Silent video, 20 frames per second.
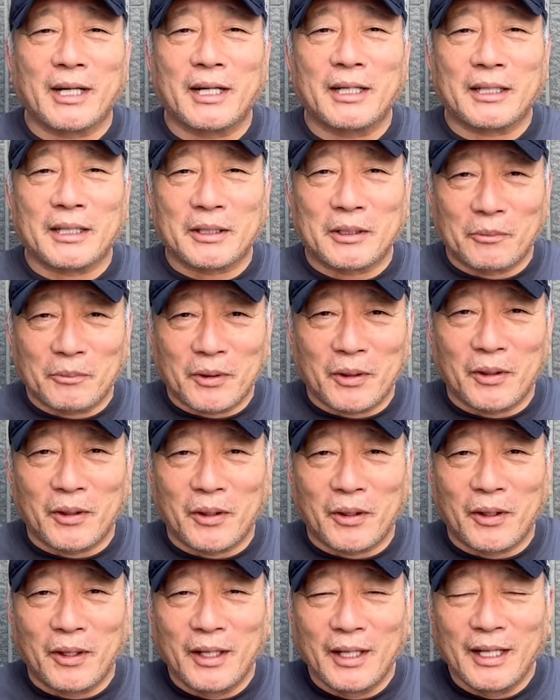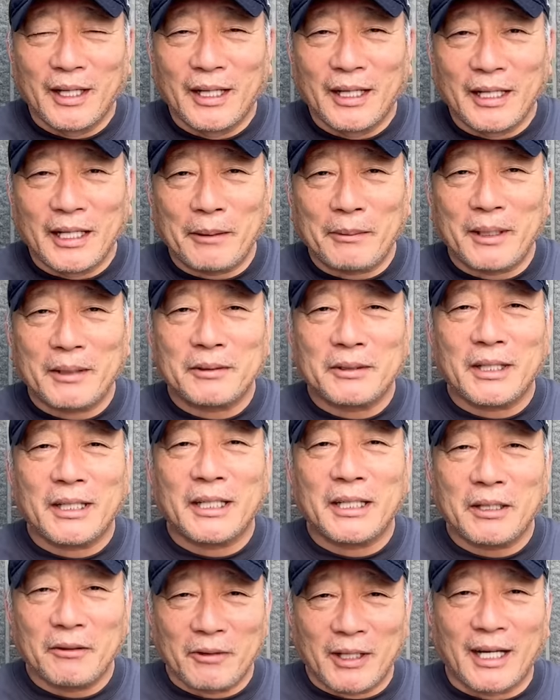ないけども、うん、レベル的
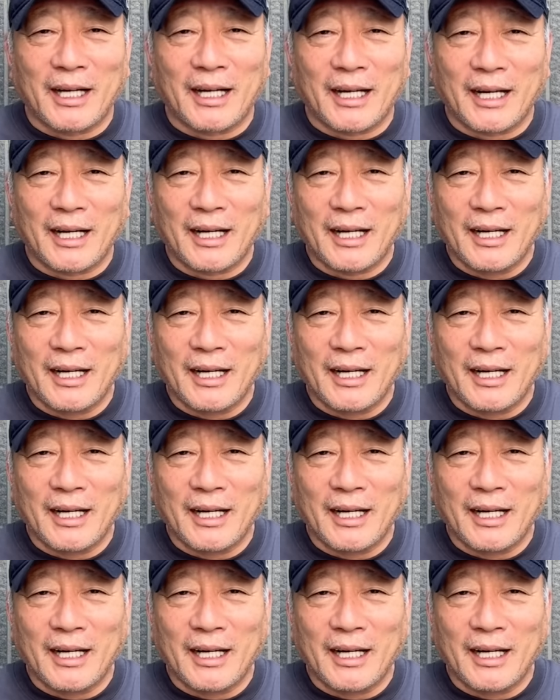には